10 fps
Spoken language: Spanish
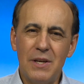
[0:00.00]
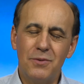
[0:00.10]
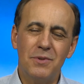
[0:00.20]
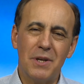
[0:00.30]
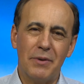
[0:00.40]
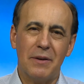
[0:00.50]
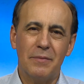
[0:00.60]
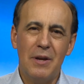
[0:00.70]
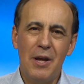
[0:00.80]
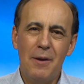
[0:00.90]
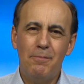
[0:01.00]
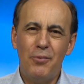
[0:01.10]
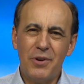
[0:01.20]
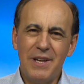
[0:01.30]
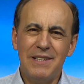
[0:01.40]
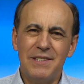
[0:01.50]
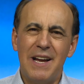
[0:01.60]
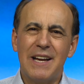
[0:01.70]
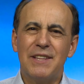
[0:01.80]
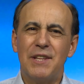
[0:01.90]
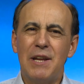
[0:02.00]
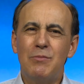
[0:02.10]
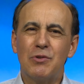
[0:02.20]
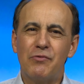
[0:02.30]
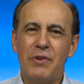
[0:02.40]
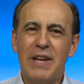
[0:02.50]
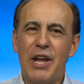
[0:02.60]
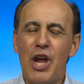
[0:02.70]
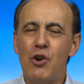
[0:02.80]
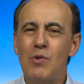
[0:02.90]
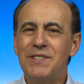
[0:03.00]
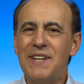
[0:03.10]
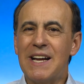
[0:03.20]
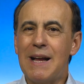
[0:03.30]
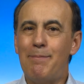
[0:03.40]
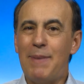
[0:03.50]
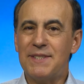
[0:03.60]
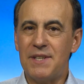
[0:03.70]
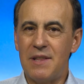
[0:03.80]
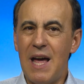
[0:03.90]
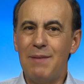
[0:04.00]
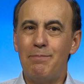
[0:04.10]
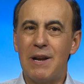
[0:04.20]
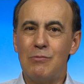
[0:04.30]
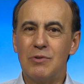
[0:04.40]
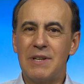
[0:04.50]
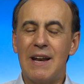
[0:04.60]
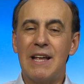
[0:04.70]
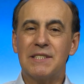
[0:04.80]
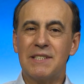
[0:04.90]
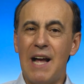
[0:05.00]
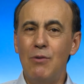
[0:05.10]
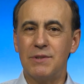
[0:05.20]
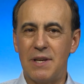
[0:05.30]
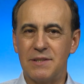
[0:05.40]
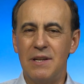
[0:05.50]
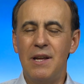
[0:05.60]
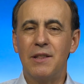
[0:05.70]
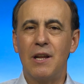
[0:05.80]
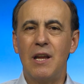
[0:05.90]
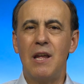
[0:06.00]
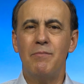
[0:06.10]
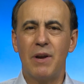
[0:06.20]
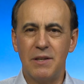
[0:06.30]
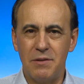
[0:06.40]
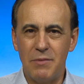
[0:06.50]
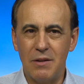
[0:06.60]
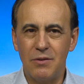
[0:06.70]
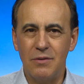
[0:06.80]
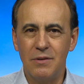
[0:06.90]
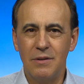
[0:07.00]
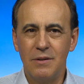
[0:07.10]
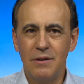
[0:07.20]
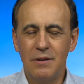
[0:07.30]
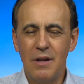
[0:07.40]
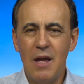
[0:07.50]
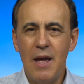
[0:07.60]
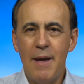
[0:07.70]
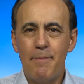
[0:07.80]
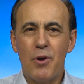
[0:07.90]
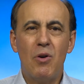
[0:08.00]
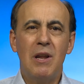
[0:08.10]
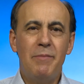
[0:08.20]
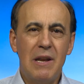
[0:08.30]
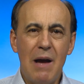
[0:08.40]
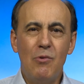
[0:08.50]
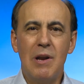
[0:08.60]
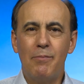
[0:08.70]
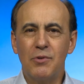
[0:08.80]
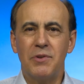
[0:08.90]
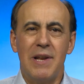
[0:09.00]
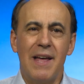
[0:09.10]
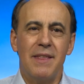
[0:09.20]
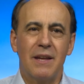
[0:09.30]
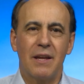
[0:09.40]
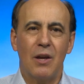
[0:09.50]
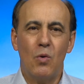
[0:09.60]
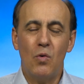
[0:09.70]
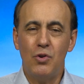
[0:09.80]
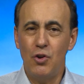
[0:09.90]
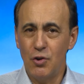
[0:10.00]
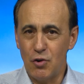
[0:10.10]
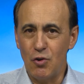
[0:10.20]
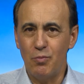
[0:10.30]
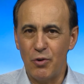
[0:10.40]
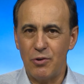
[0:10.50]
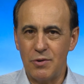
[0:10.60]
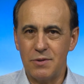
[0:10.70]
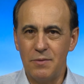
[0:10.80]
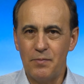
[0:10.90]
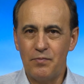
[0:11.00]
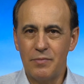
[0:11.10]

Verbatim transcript: Escucha bien. ¿Por qué será que tenemos fe en nuestra capacidad para buscar las causas del envejecimiento, pero eliminamos la posibilidad de que un Dios todopoderoso,